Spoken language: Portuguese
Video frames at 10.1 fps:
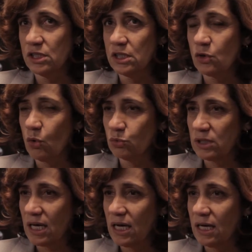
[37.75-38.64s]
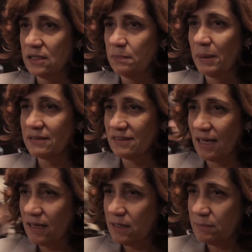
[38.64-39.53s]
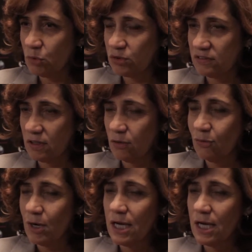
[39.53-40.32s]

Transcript: e contar e passar a emoção